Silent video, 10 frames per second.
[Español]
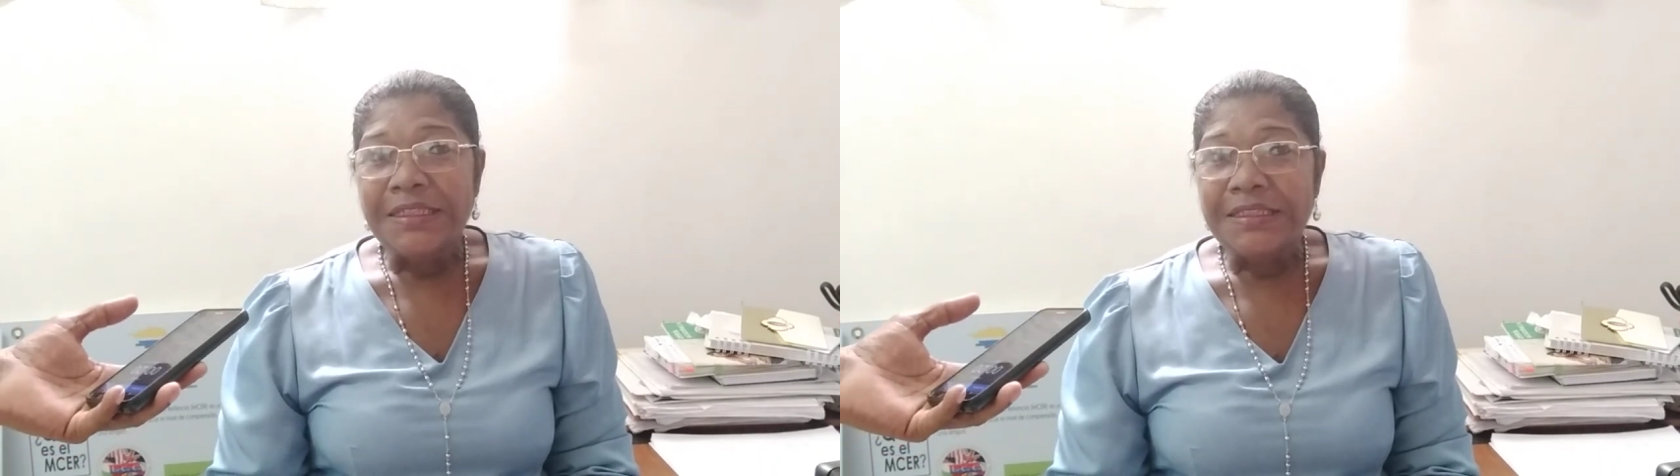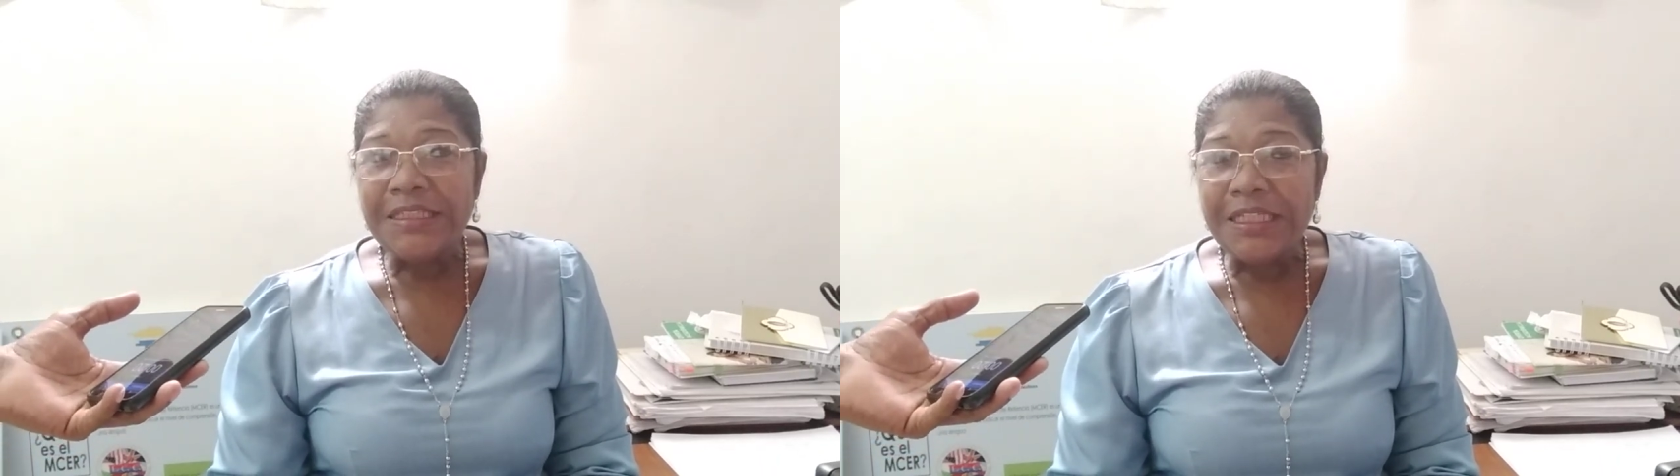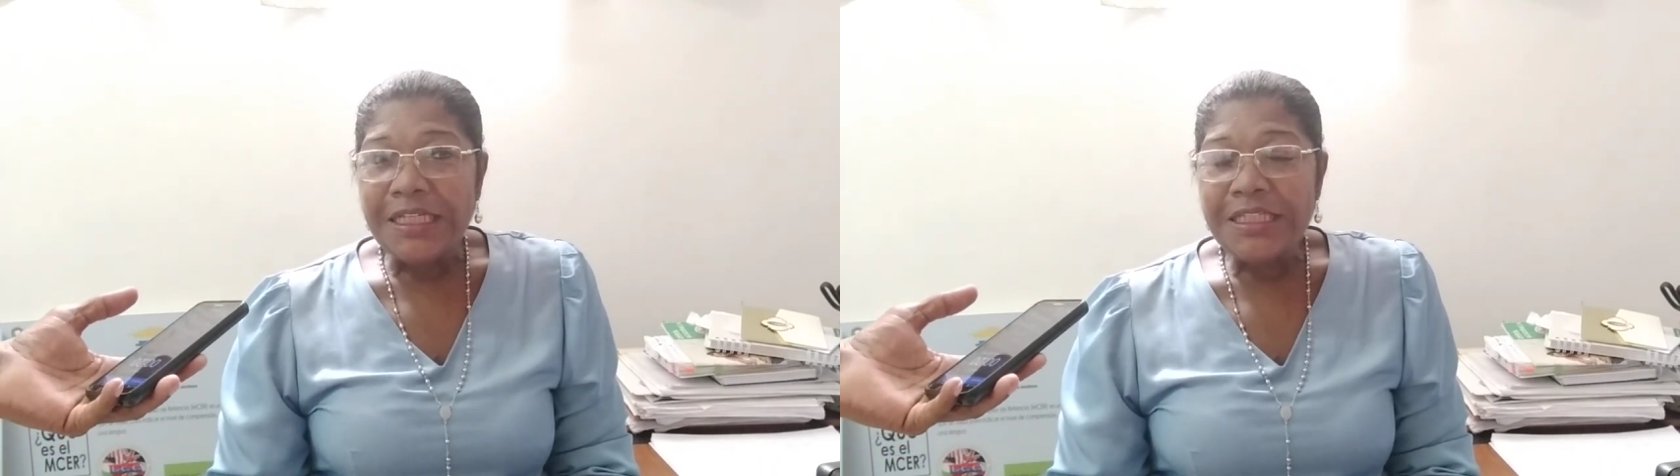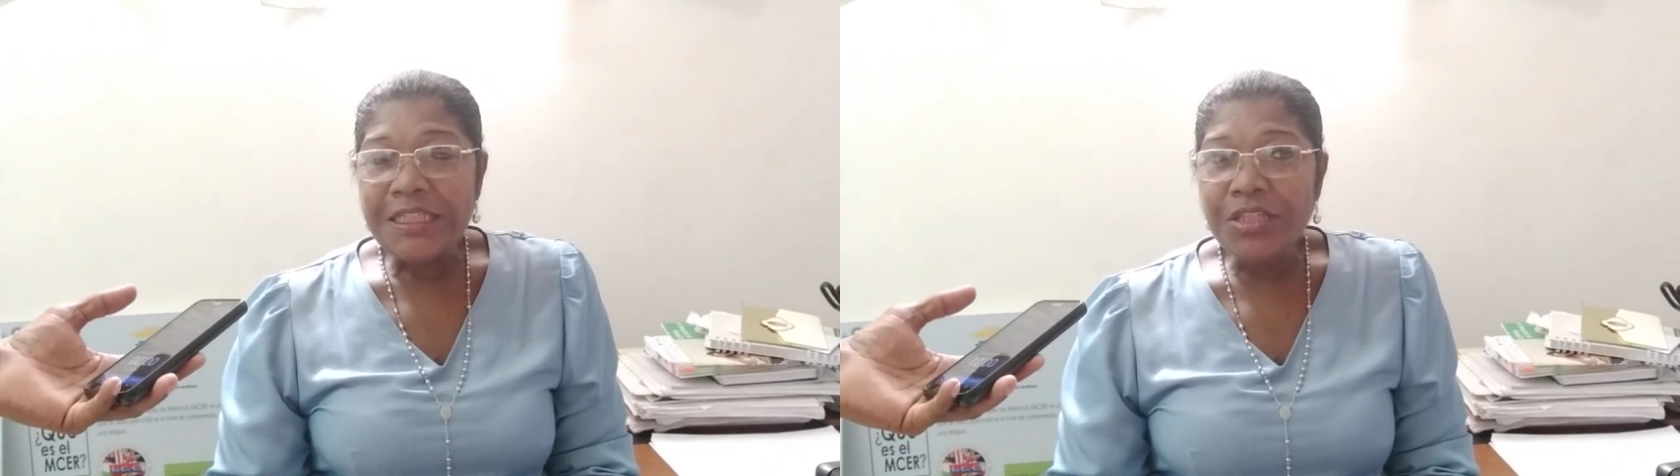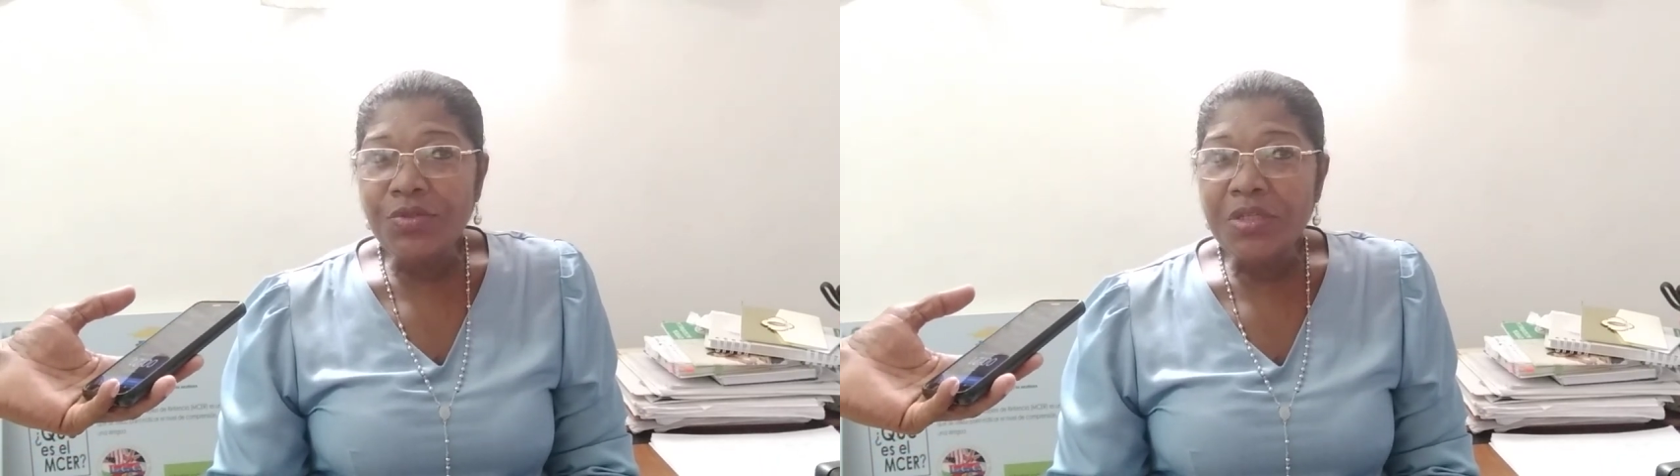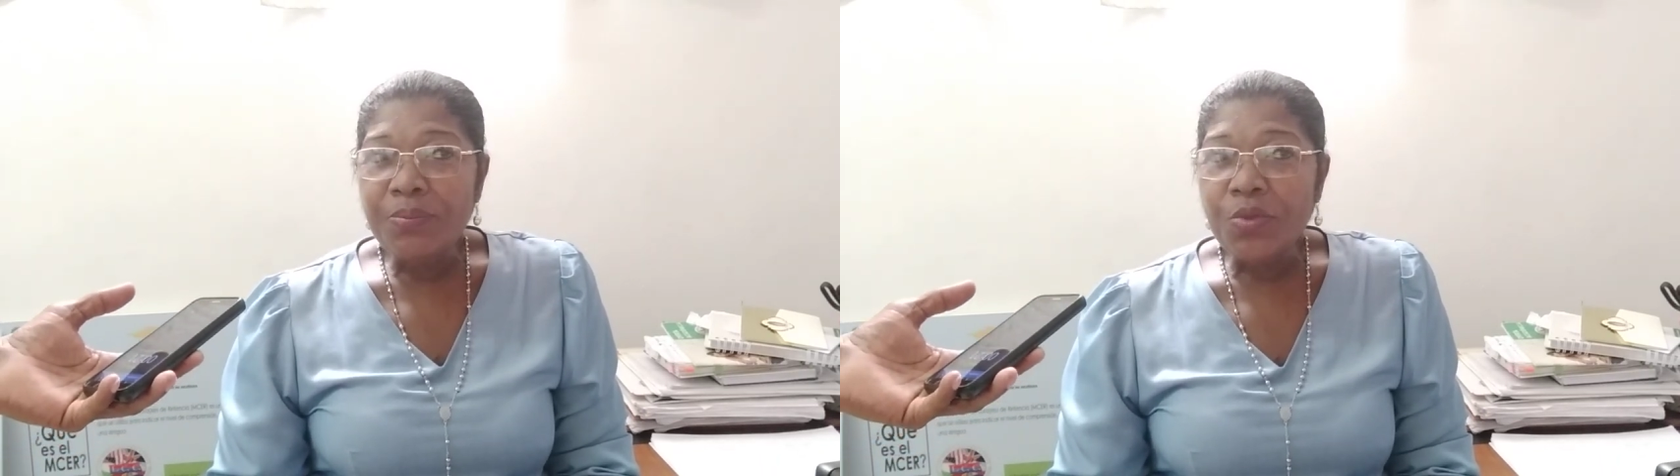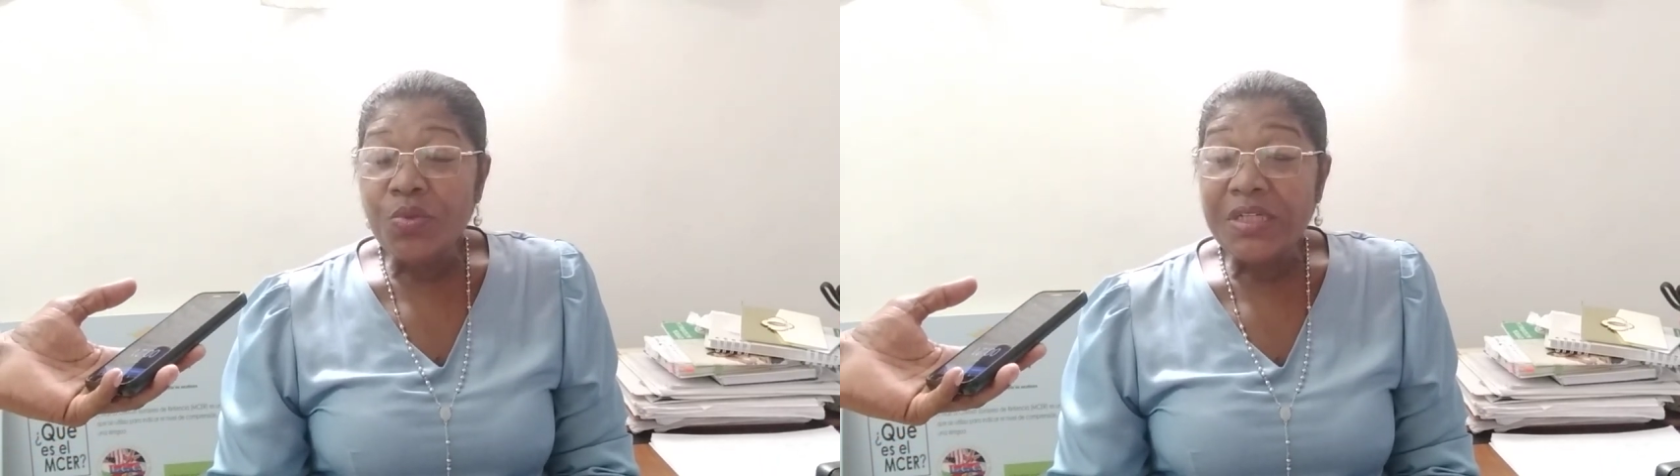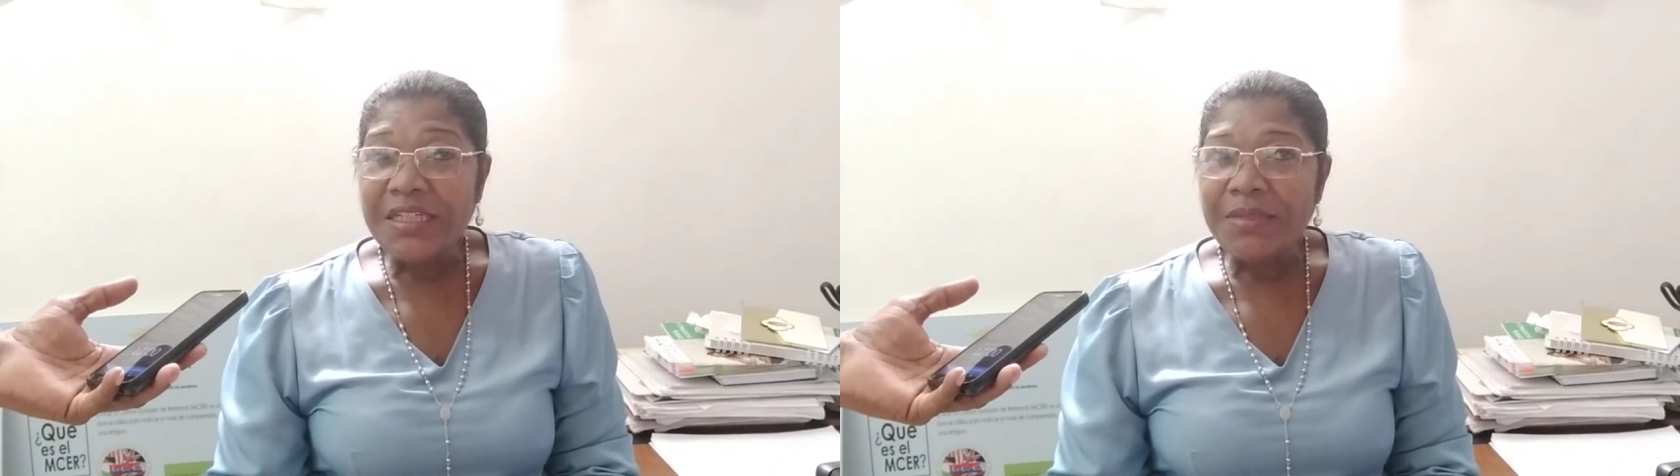Sí, el Centro de
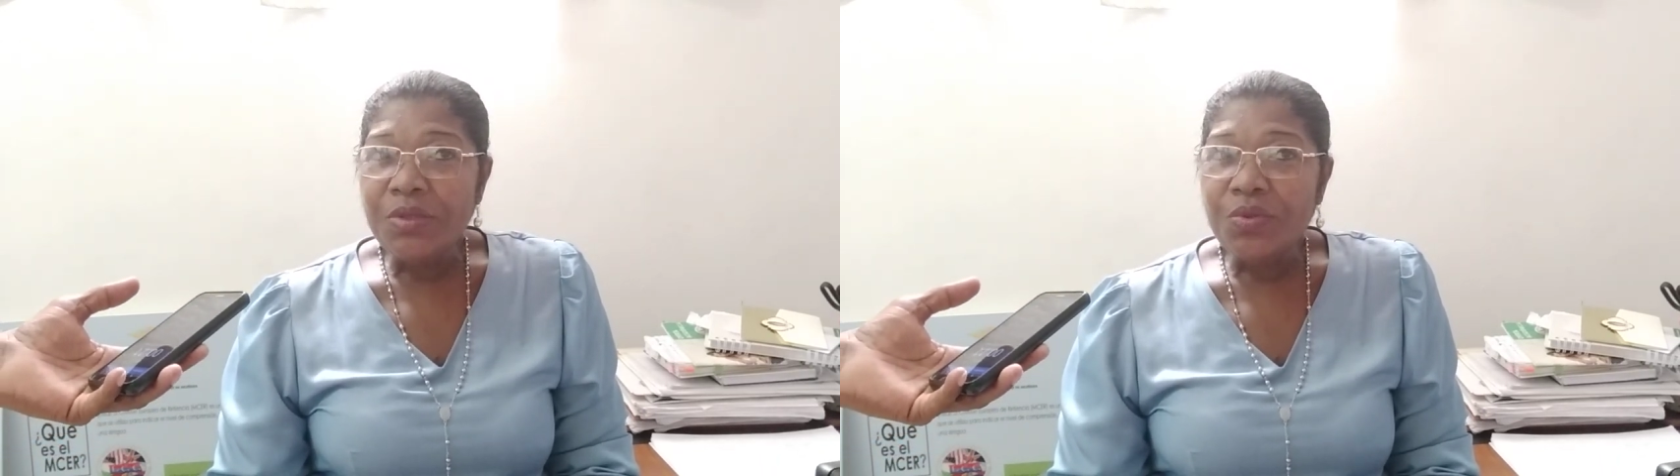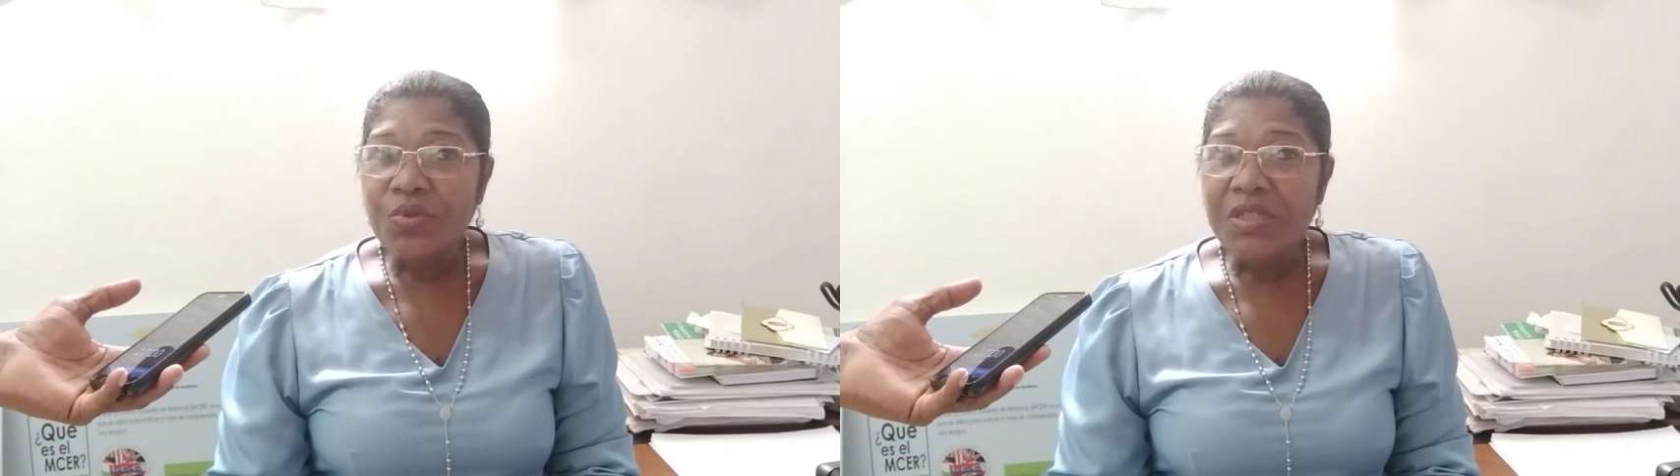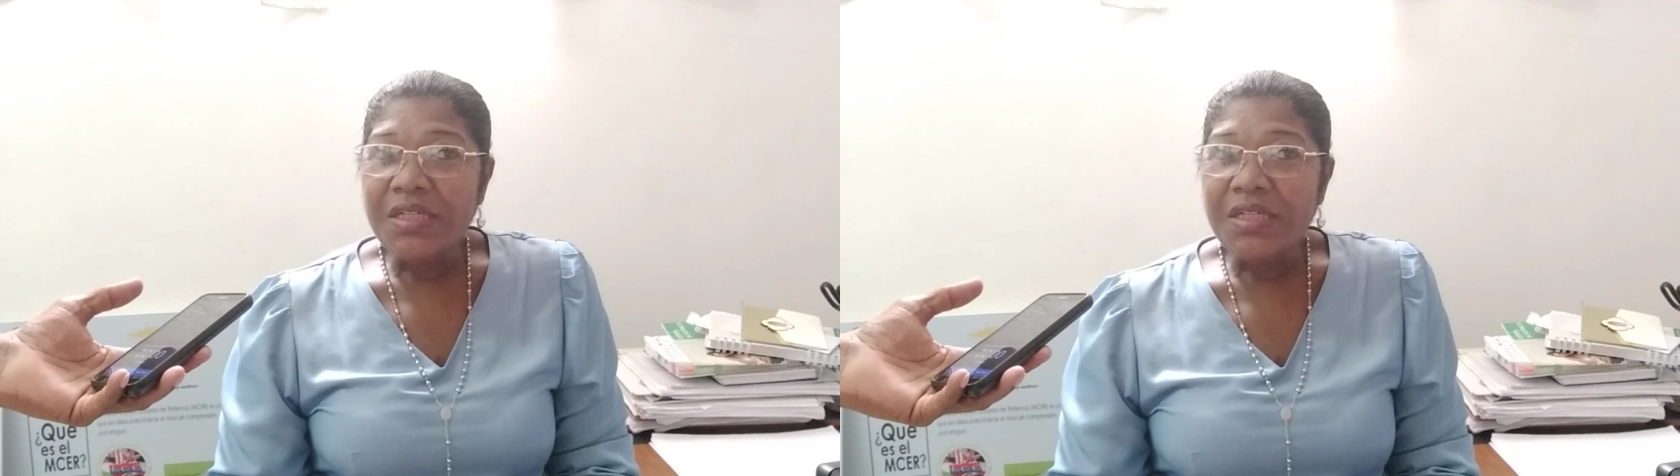Apoyo Académico de